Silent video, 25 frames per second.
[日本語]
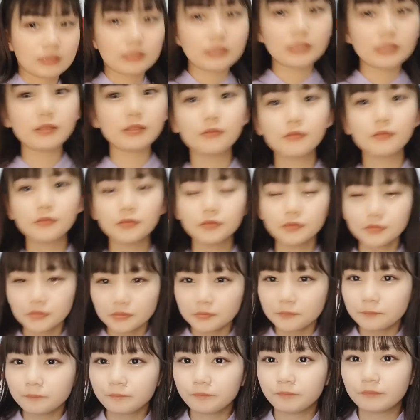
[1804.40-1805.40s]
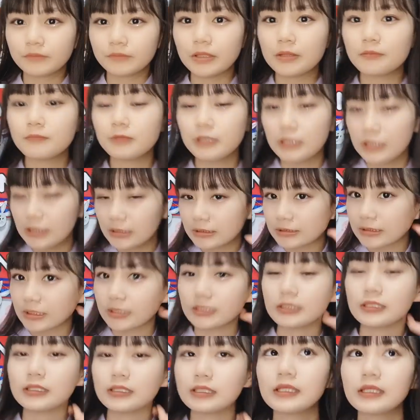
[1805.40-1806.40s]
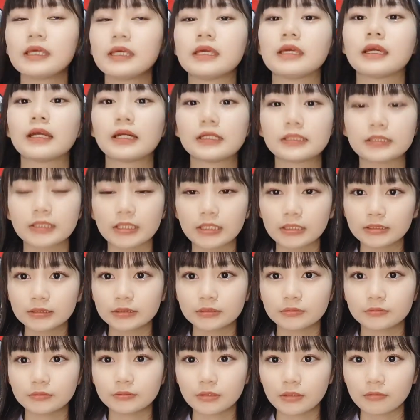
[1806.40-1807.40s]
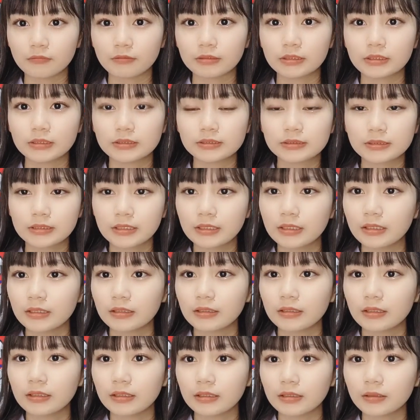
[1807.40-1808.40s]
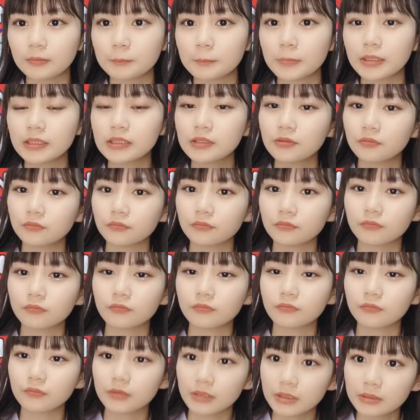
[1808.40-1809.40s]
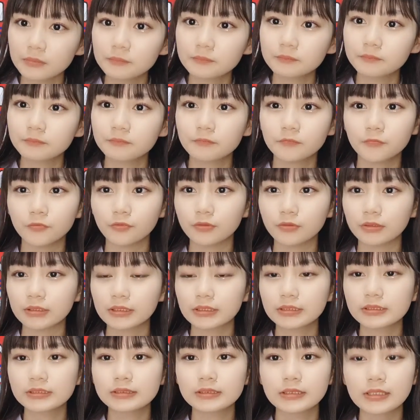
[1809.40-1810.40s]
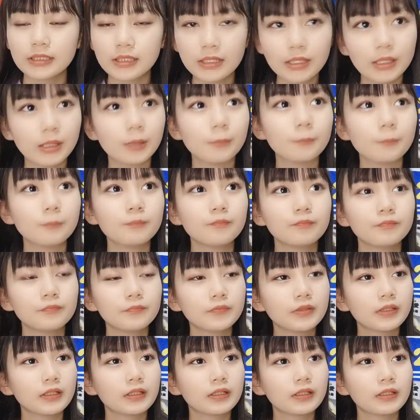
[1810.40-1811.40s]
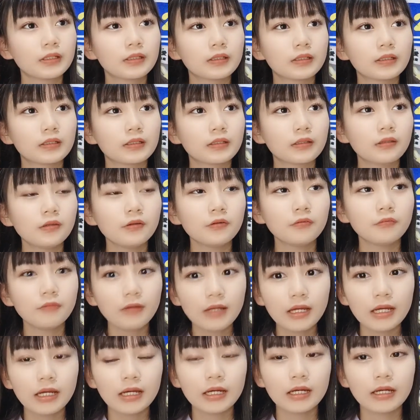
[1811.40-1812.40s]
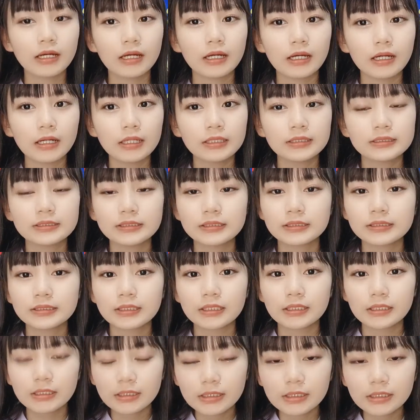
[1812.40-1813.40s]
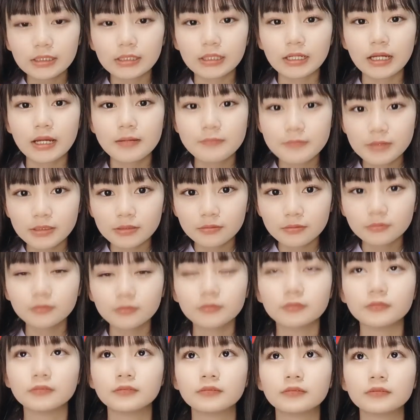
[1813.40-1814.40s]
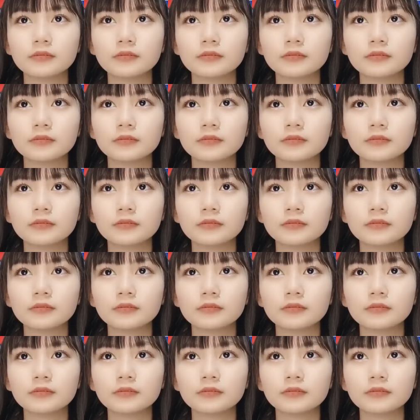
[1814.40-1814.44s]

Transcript: 昨日エミリーさんにガチャガチャをね渡してなんかマリオの甲羅を渡して今日はアイチーさんに亀のあの